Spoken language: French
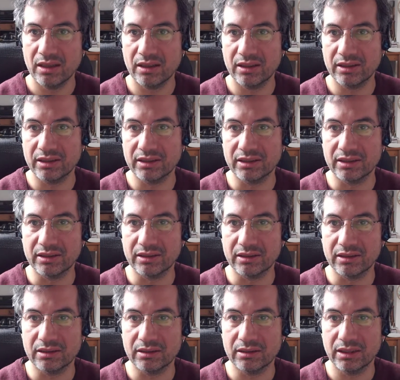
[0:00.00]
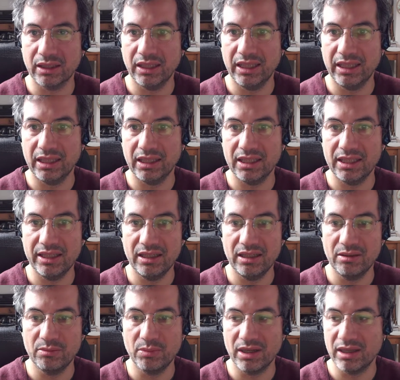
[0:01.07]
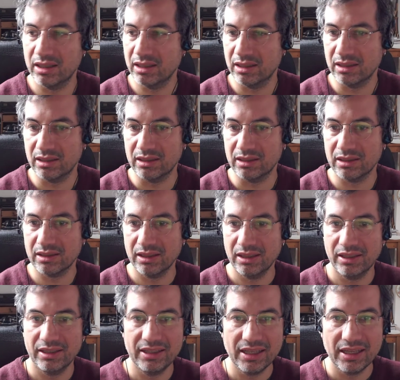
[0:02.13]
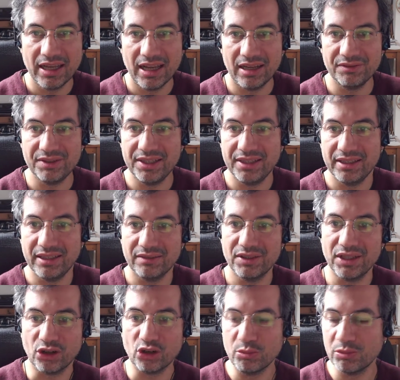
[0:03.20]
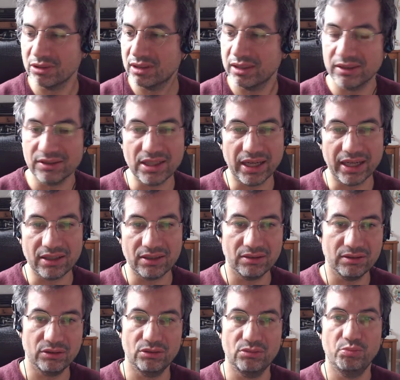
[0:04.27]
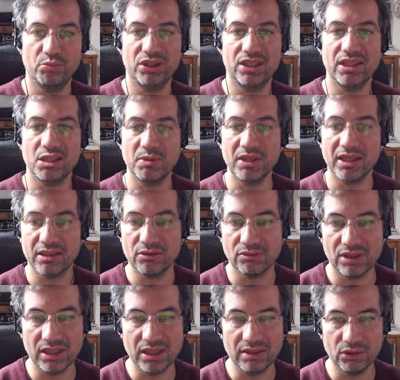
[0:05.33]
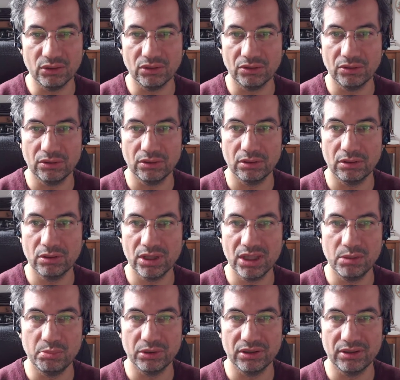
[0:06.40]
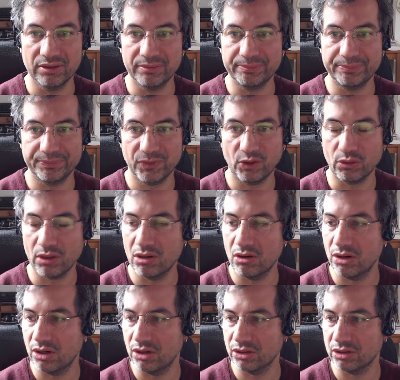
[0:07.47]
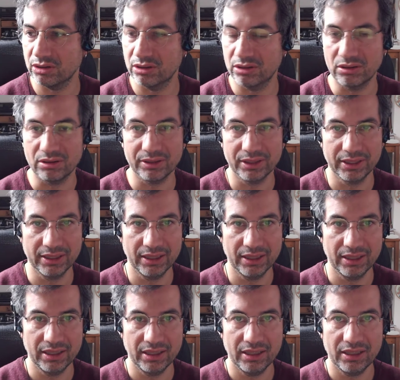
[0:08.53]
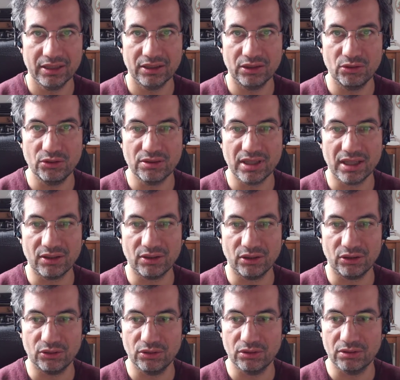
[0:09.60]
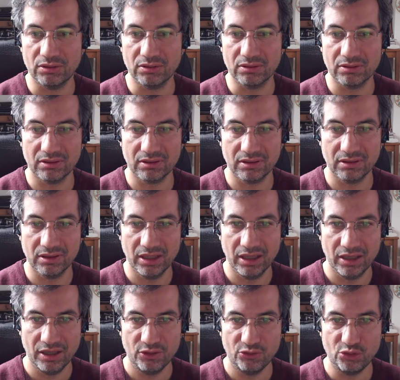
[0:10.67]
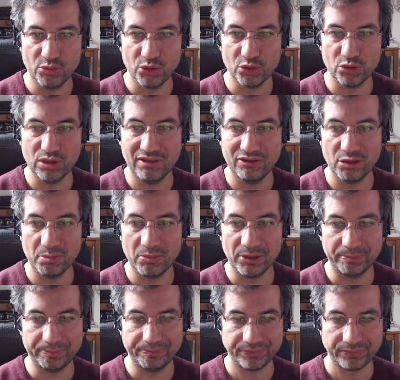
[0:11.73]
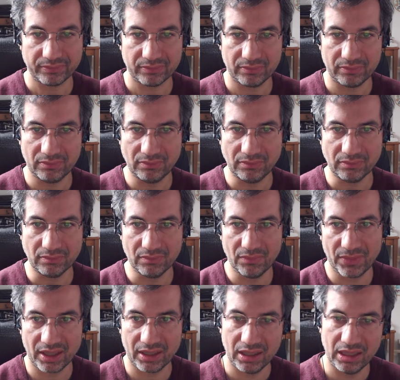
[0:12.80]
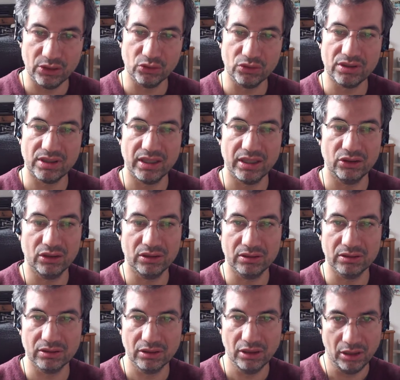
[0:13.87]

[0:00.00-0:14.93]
et il m'a invité à venir commenter en direct une petite explication qu'il avait autour de, de Gitpod. Donc là, on rentre dans le secteur de, du monde du développement. Et donc c'est un,